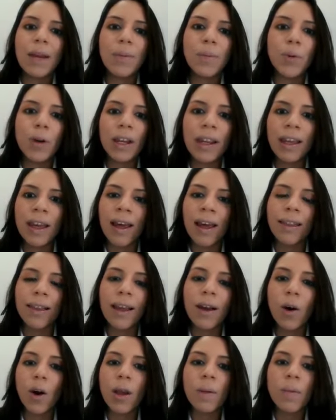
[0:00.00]
La impunidad
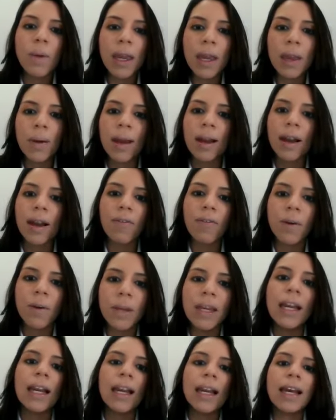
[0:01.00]
que hoy viven las
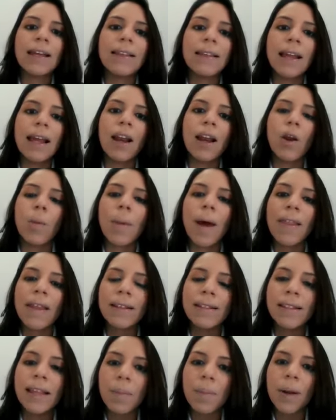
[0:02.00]
familias de, los más
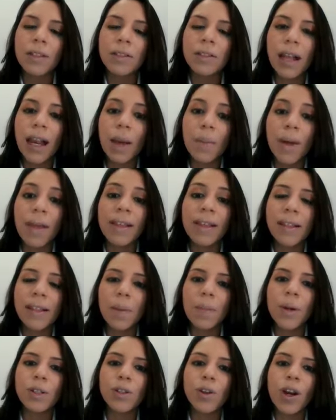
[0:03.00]
de, 100, de las más de
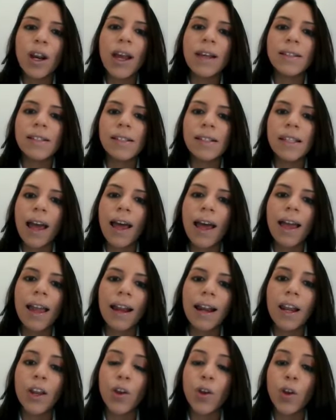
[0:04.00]
100 personas
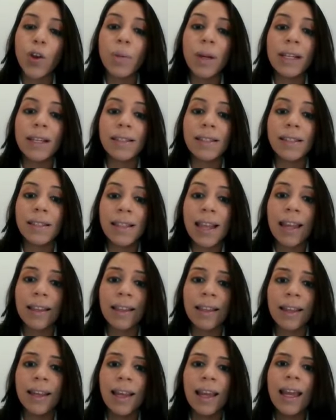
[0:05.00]
asesinadas en el año
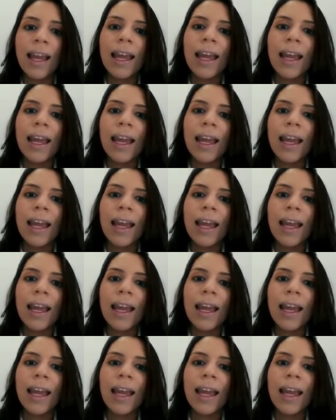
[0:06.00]
2017.